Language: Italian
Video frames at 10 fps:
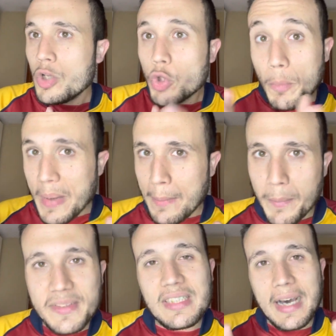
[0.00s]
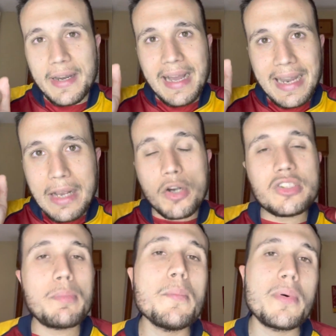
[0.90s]
dobbiamo pensare alla cosa
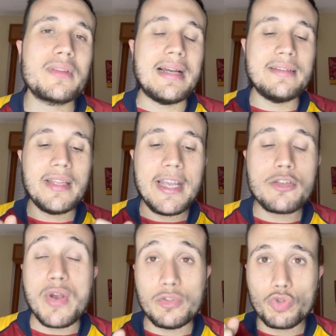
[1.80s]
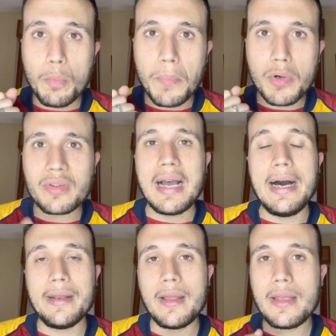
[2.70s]
più importante, e cioè
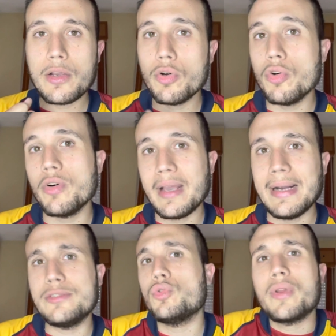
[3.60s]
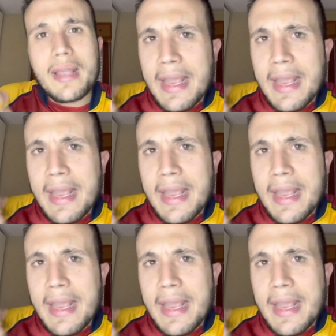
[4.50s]
supportare i colori azzurri.